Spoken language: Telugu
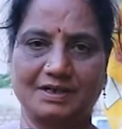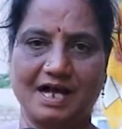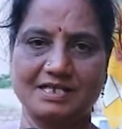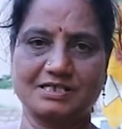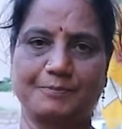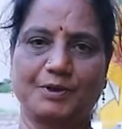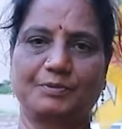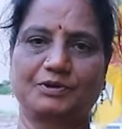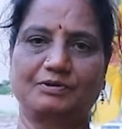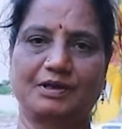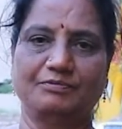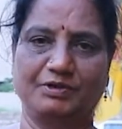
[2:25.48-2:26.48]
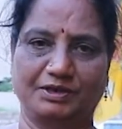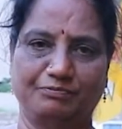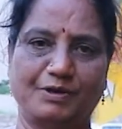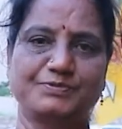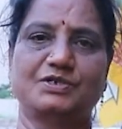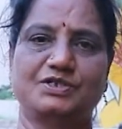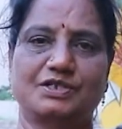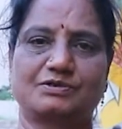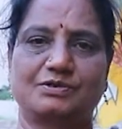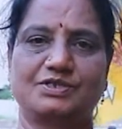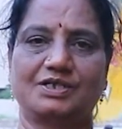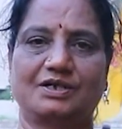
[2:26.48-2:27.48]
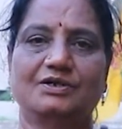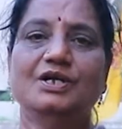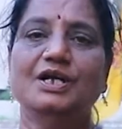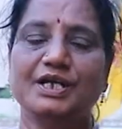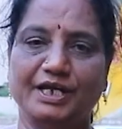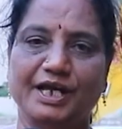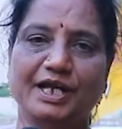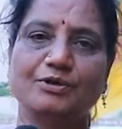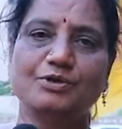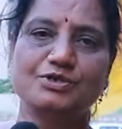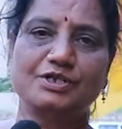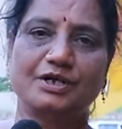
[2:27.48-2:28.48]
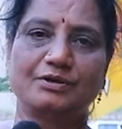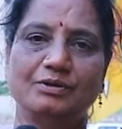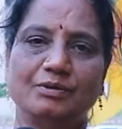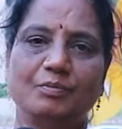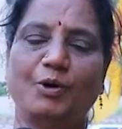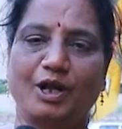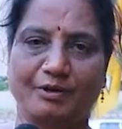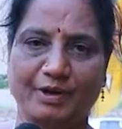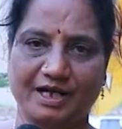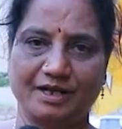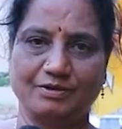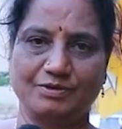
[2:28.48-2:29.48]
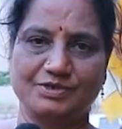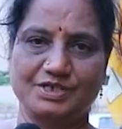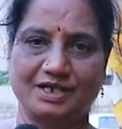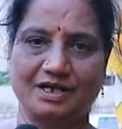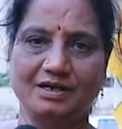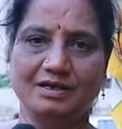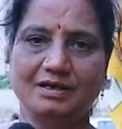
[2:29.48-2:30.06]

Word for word: రాష్ట్ర ప్రభుత్వాన్ని విధ్వంసం చేసుకొచ్చారు ఏది ఉంచారు పోలవరాన్ని ఉంచారా